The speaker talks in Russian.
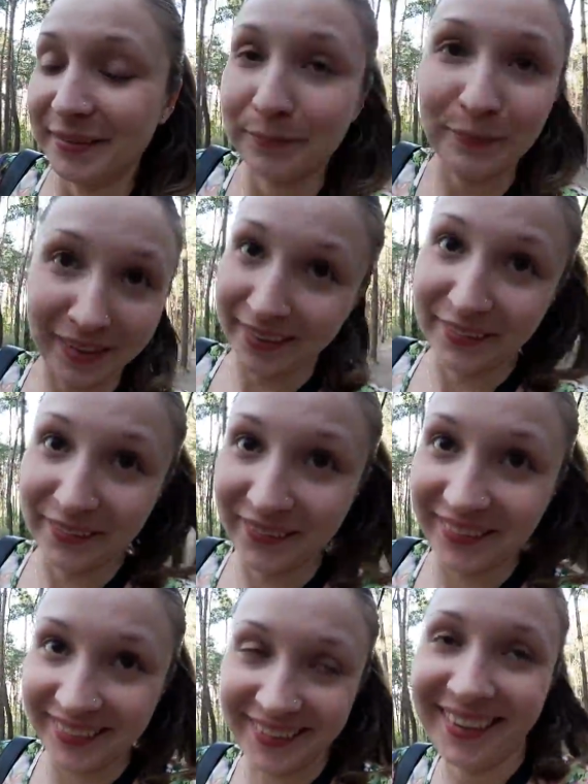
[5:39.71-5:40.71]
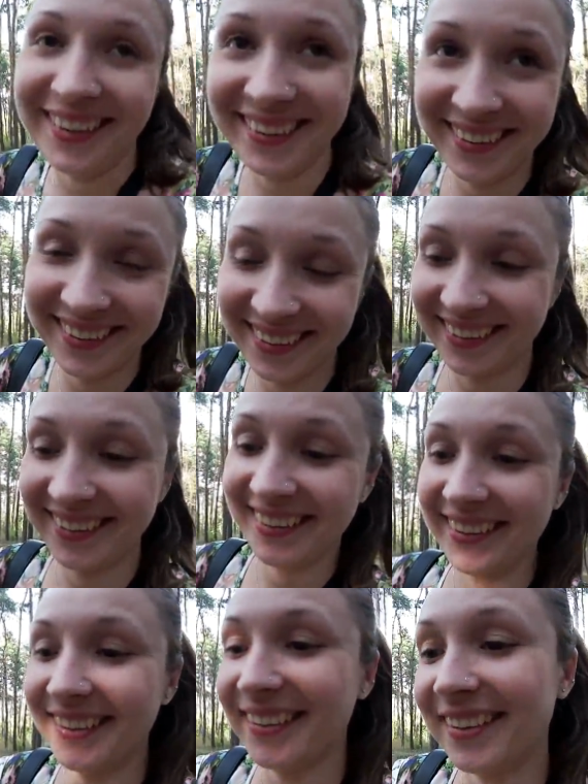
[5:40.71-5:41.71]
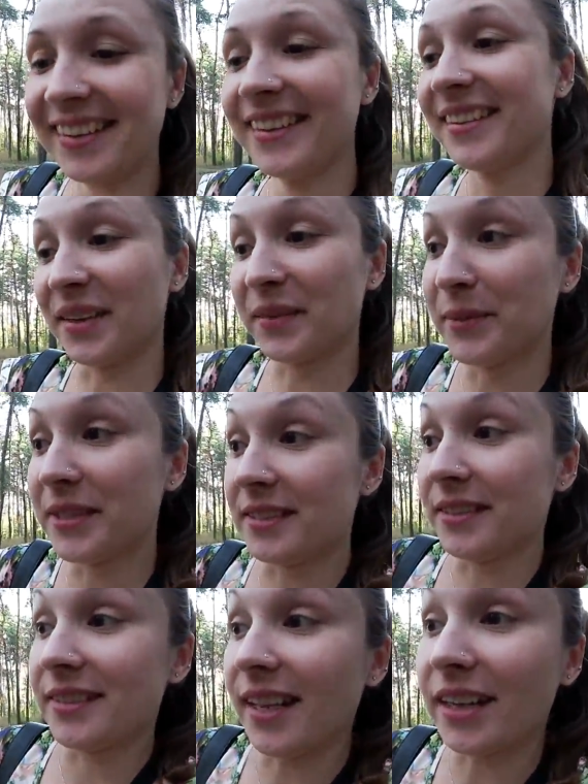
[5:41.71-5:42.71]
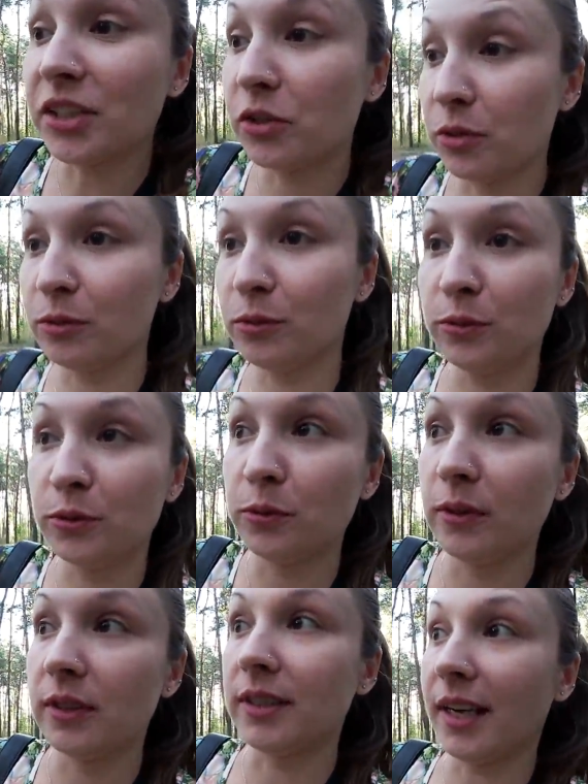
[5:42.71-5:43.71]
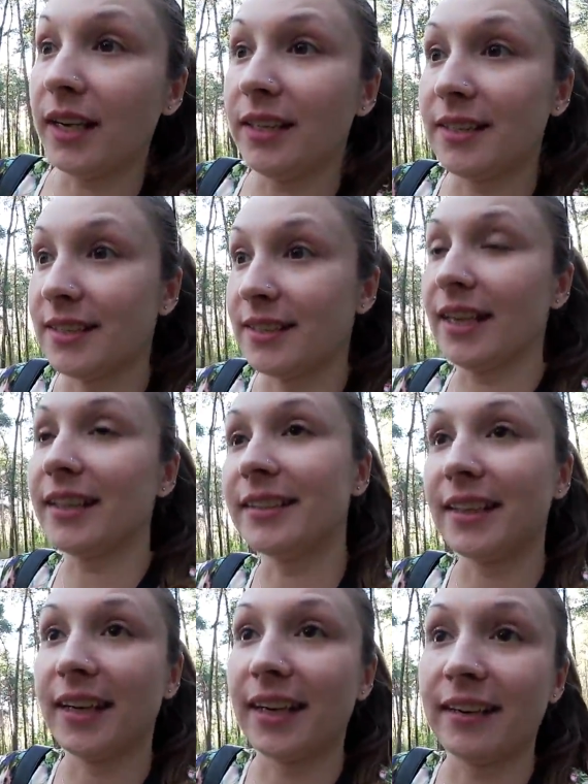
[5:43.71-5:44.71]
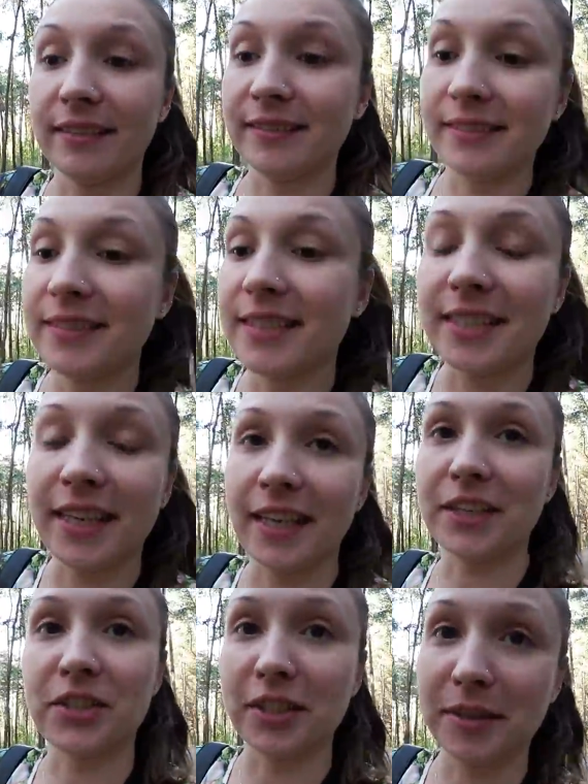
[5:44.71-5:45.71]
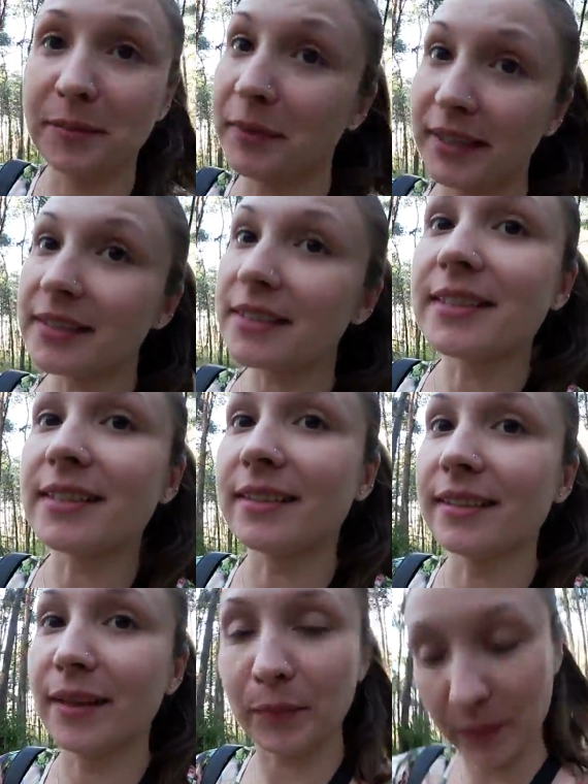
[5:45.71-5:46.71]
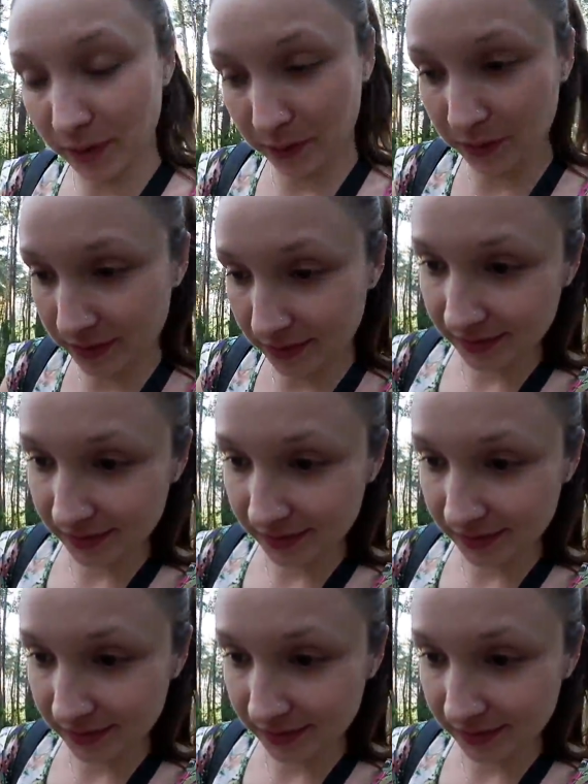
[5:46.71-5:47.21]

Больной. Тормозил так, что люди улетали с задних э, стоячих мест наперед.